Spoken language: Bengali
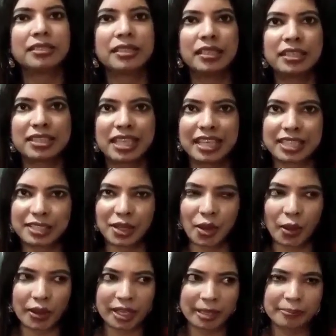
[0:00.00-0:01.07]
হ্যাঁ, সে কাজটা
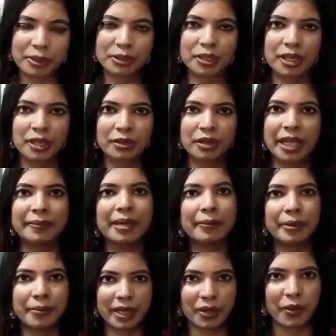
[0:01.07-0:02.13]
হয় না প্রতারণা করে
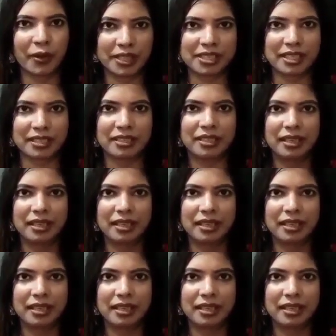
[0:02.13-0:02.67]
এইভাবেই মানে হয়েছে